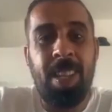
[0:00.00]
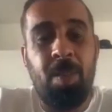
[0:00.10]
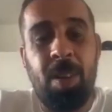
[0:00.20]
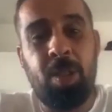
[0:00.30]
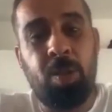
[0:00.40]

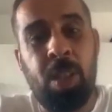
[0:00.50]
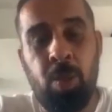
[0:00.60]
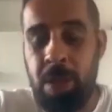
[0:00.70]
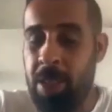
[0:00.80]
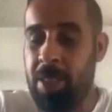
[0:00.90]
Euh, je suis
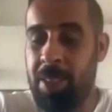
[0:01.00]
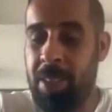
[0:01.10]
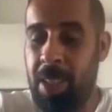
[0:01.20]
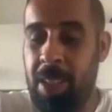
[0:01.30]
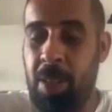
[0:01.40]
désolé.
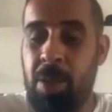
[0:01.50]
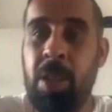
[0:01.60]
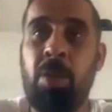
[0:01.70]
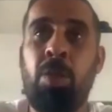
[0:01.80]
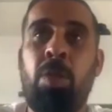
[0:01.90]
C'est a été
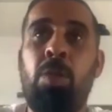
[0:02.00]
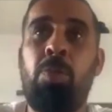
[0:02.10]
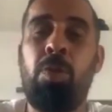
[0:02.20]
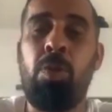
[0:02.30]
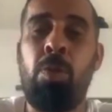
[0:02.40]

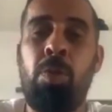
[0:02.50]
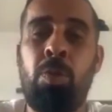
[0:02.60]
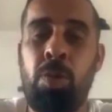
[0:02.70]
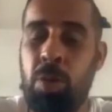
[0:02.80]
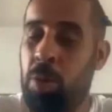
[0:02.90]
Le,
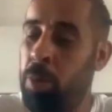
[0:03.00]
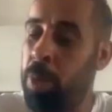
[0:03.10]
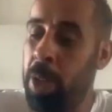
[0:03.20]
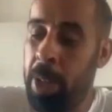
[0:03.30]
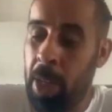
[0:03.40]
Bluetooth se
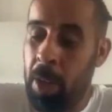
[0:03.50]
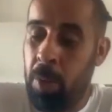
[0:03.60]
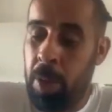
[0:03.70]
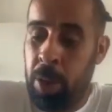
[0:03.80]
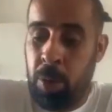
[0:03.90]

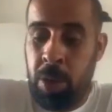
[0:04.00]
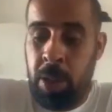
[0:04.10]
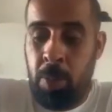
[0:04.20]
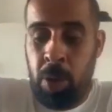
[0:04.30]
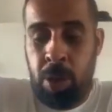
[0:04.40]
Ouais, je te
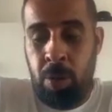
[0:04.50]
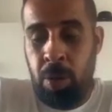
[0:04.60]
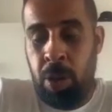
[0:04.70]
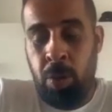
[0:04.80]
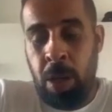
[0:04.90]
disais, moi,
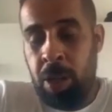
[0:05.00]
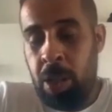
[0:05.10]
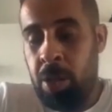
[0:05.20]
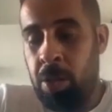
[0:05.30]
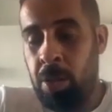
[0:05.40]
j'ai eu la
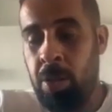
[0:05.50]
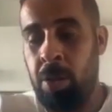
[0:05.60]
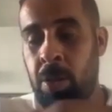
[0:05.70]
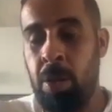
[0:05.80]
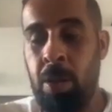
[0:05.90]
chance
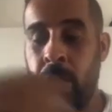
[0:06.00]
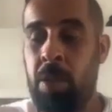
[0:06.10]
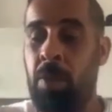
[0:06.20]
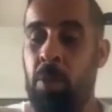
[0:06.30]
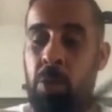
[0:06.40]

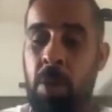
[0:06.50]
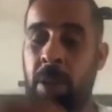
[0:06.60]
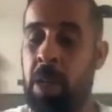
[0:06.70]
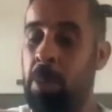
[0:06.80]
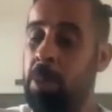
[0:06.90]
d'évoluer
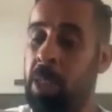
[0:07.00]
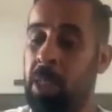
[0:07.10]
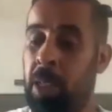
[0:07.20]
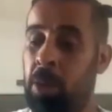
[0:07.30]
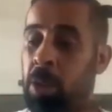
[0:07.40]
avec les mêmes
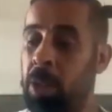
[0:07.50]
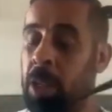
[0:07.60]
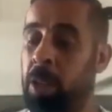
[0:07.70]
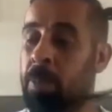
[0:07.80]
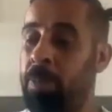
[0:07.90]
entraîneurs
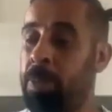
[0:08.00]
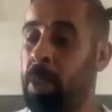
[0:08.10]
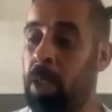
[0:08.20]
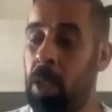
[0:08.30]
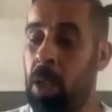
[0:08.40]
et
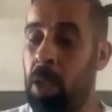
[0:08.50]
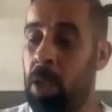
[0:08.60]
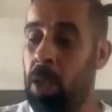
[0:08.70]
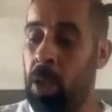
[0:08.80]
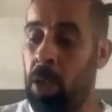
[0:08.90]

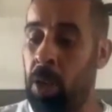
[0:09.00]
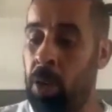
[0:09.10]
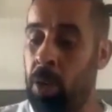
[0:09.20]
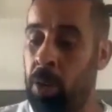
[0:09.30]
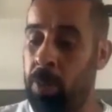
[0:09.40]
et,
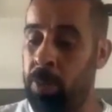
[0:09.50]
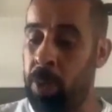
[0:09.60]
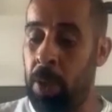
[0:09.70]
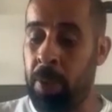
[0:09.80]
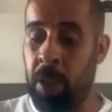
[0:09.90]
euh,
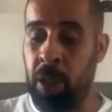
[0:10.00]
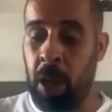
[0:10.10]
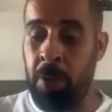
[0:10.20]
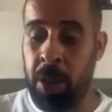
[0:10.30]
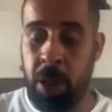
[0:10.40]
et, avec qui j'ai
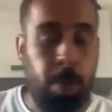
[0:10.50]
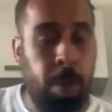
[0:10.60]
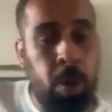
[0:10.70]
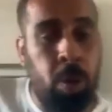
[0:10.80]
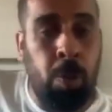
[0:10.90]
traversé des
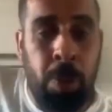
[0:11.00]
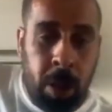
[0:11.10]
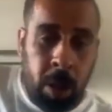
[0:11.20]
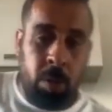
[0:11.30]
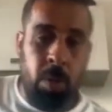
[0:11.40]
périodes
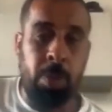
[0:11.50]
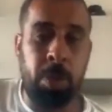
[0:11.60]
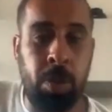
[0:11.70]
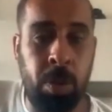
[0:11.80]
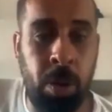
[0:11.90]
compliquées, tu vois,
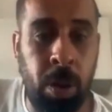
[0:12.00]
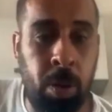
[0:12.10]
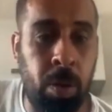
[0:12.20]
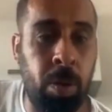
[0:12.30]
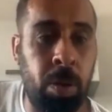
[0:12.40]
parce que
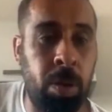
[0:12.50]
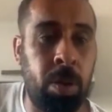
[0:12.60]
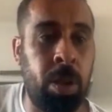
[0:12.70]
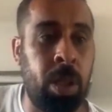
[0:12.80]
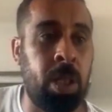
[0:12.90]
entre
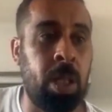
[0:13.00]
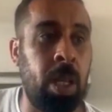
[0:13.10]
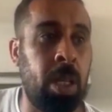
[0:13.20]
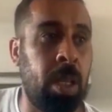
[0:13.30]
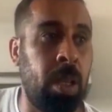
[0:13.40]

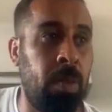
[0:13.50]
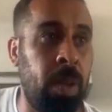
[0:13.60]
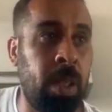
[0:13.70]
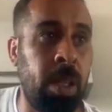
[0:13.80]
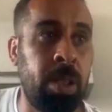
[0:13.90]
17 et
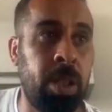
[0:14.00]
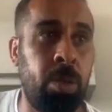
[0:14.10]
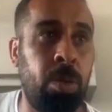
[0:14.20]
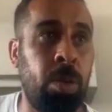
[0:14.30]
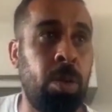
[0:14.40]
20 ans, euh, j'ai eu,